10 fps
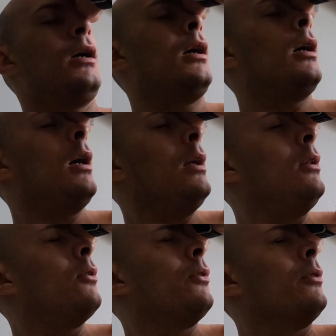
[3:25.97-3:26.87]
Ai,
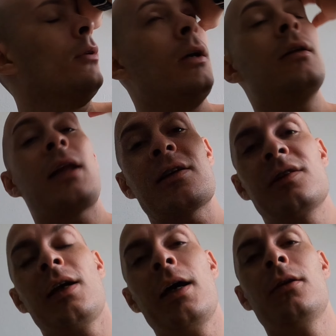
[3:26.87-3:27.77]
doido. E tá
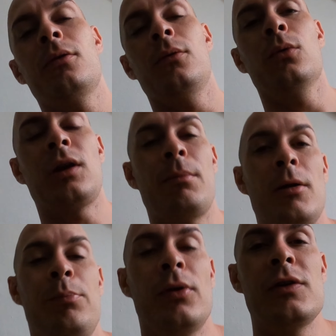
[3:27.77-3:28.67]
certo, o
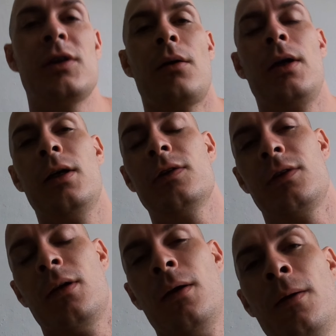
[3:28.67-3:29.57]
trabalho policial é
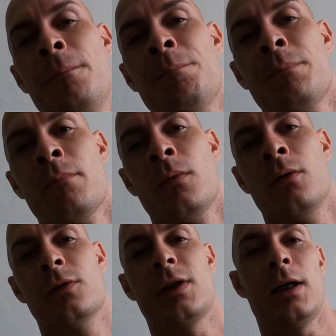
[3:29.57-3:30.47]
esse.
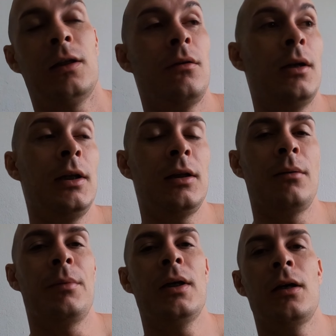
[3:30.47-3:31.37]
Os caras estão ali
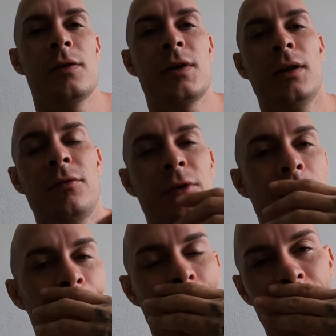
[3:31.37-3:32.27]
também arriscando a
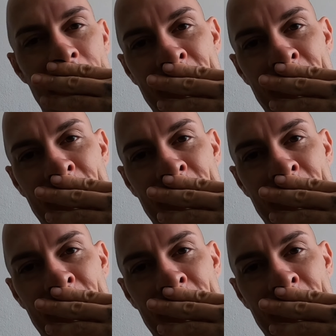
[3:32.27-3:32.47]
vida, pô.